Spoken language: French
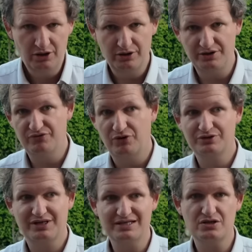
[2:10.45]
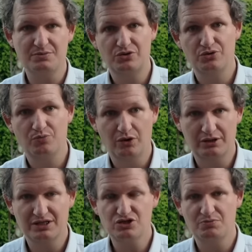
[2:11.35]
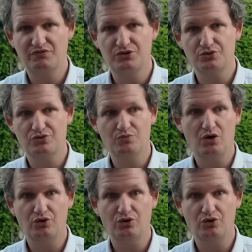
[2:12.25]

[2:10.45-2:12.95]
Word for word: Ils vendent 400 000, de moins, 400 000 voitures de moins